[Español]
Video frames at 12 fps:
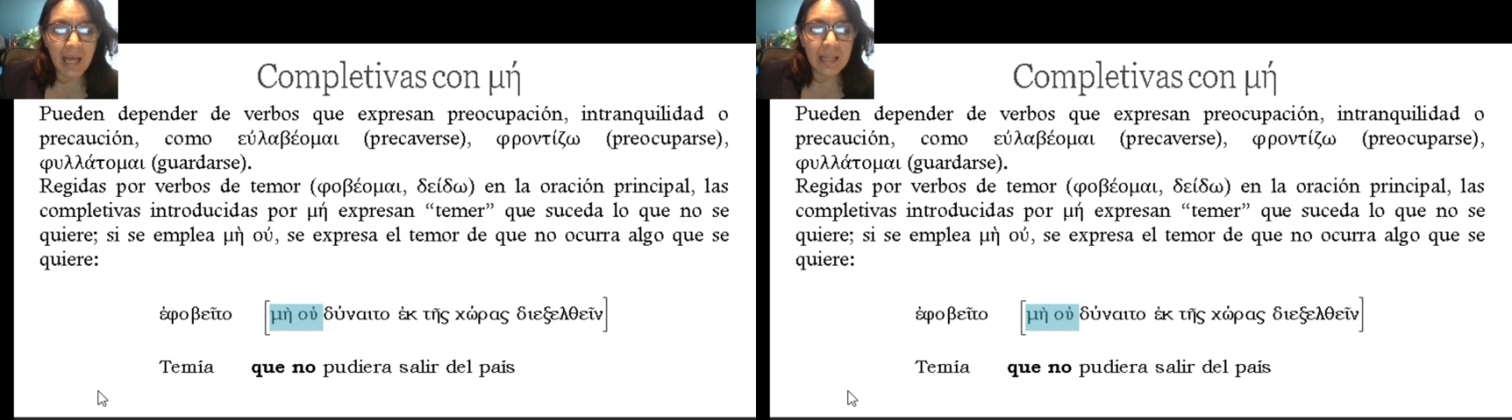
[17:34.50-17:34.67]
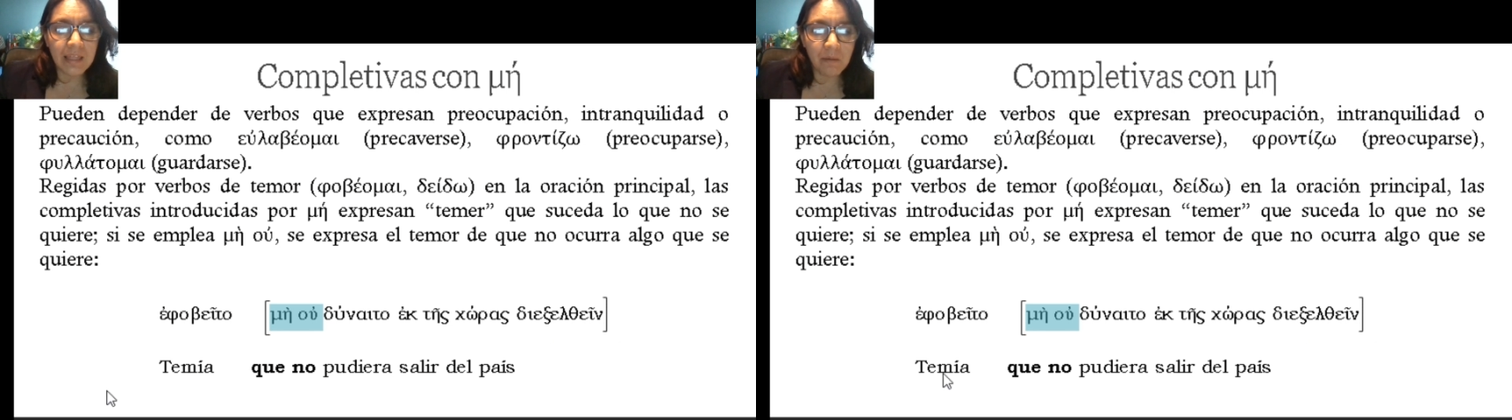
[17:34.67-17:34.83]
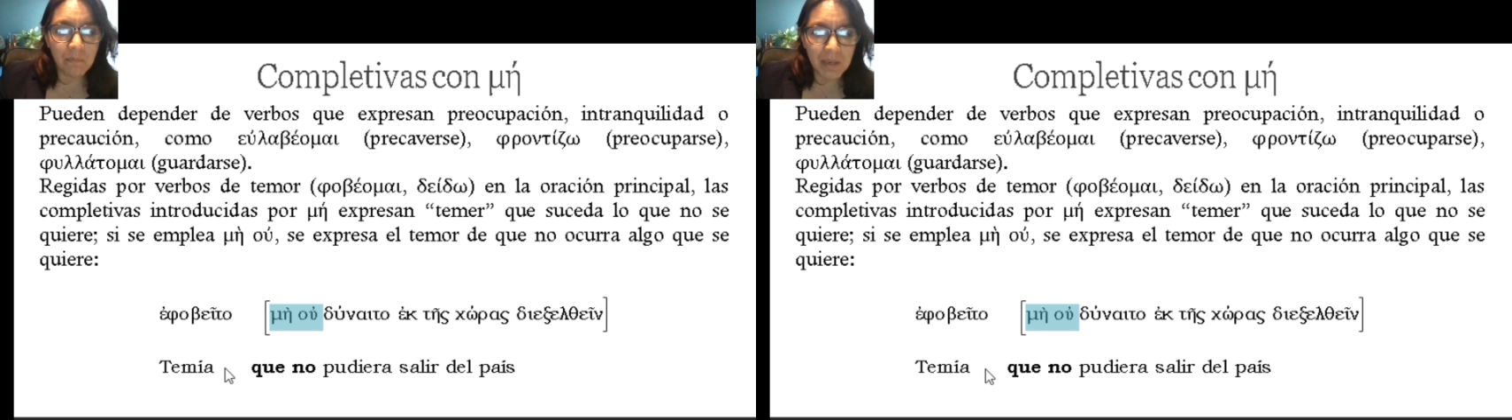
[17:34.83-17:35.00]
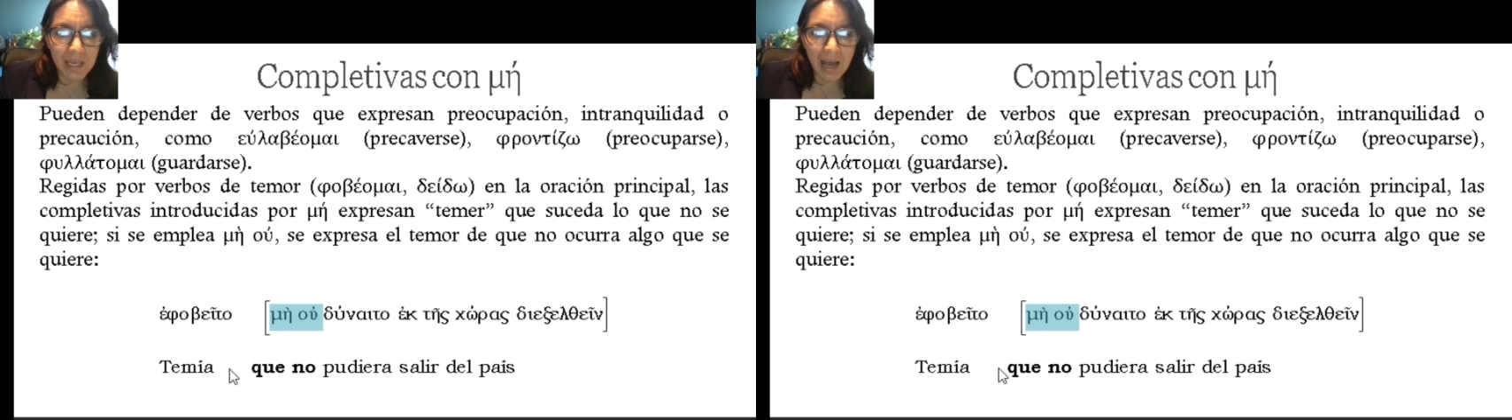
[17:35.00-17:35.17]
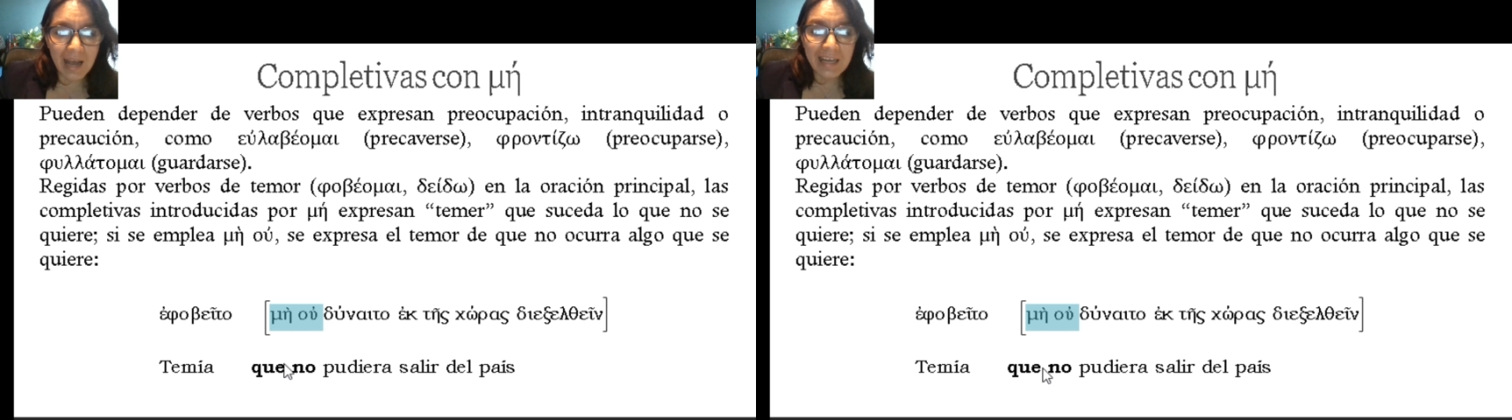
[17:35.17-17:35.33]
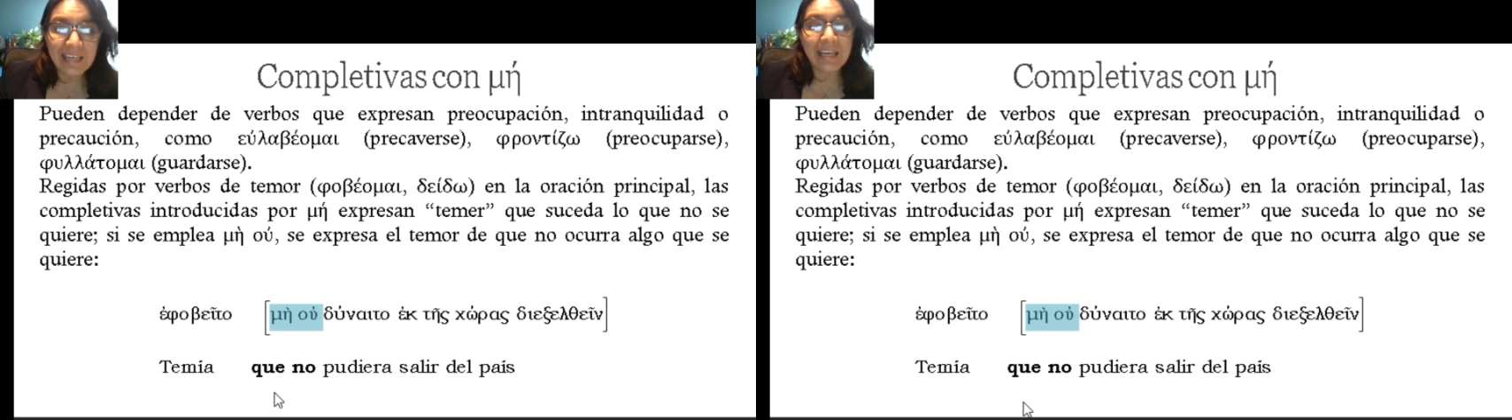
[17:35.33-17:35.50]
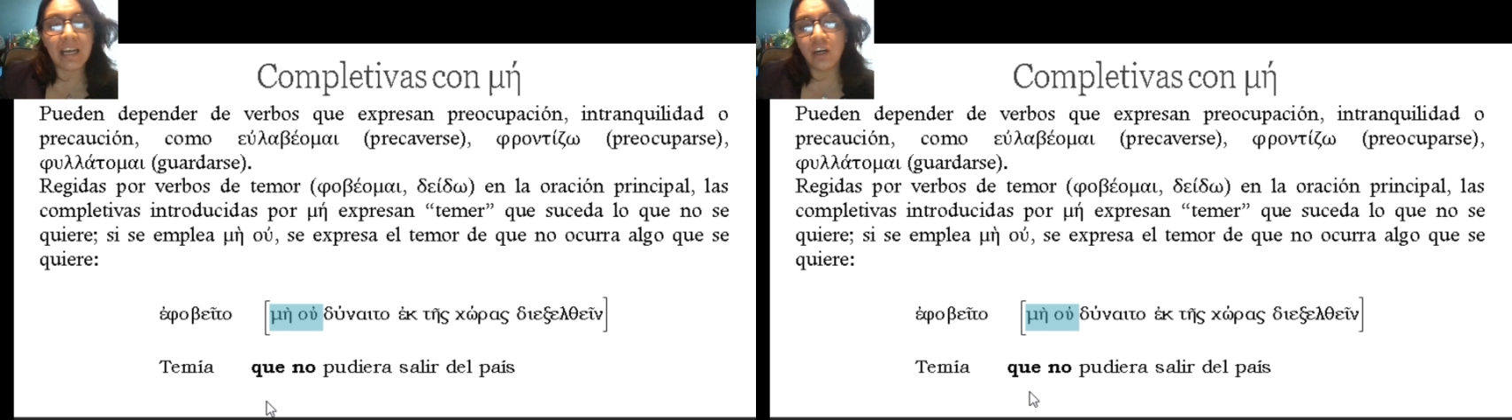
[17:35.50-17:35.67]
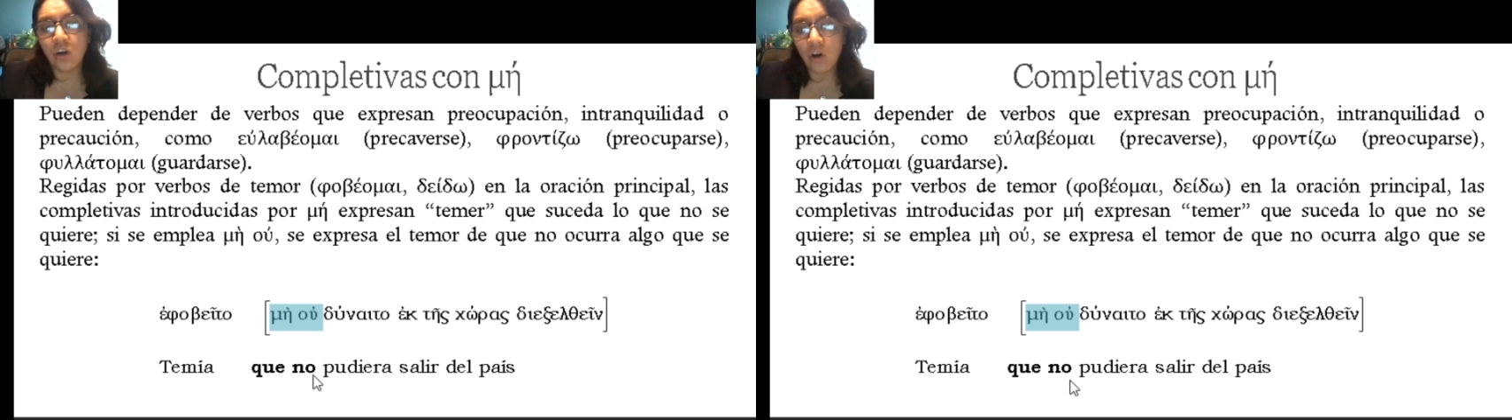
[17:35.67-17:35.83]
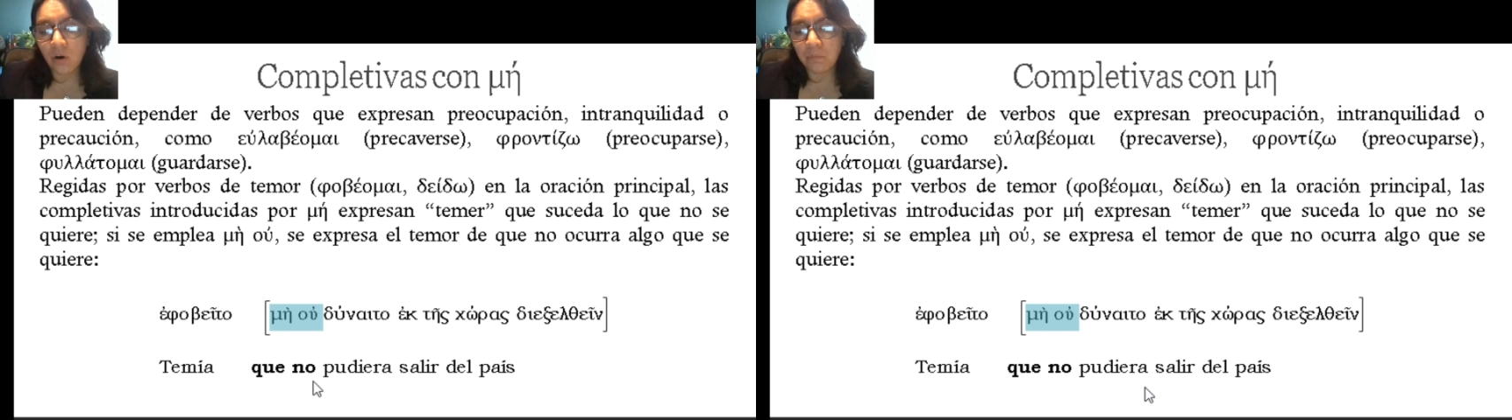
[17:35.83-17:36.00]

temía que no